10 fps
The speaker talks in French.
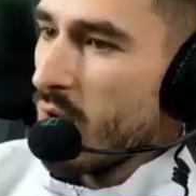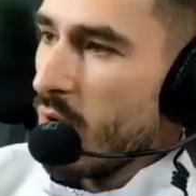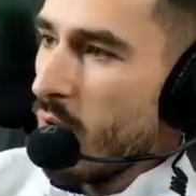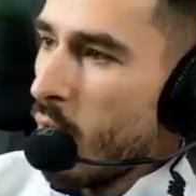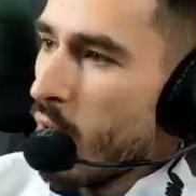
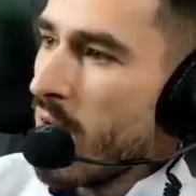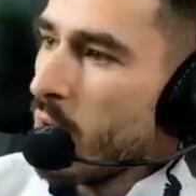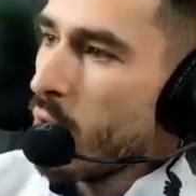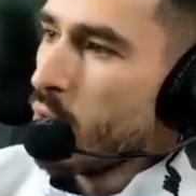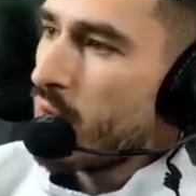Regarde
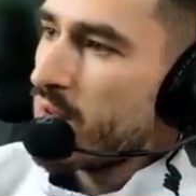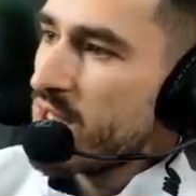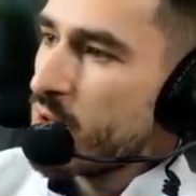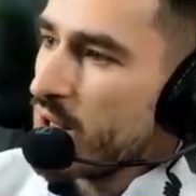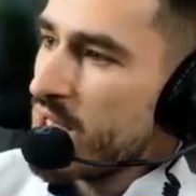en août, c'est
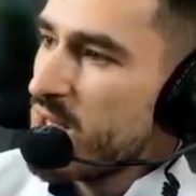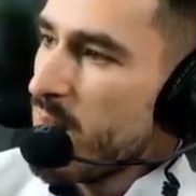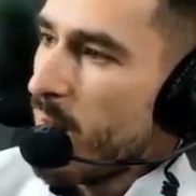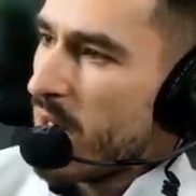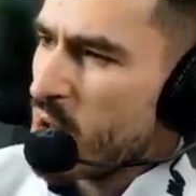sûr, c'est 10 000
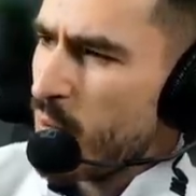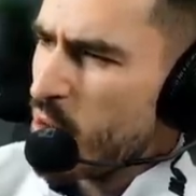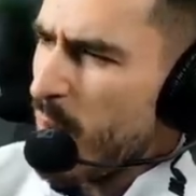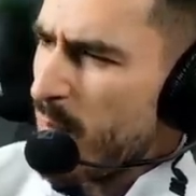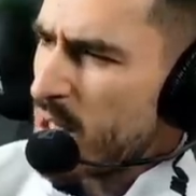balles. Je pense
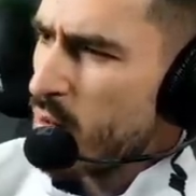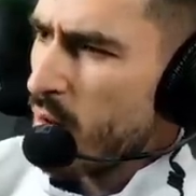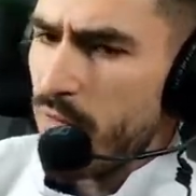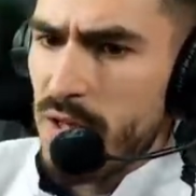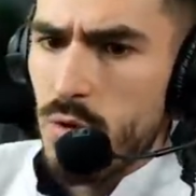pas parce que,
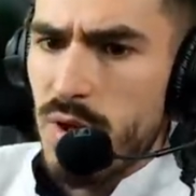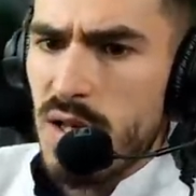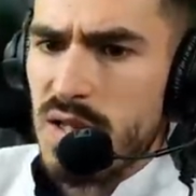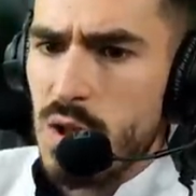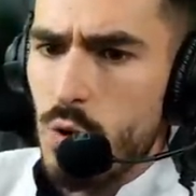en fait, le délire,
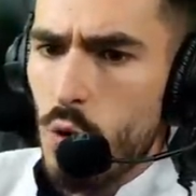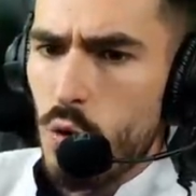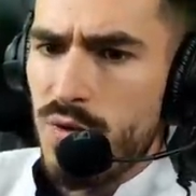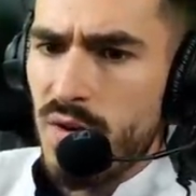c'est que août,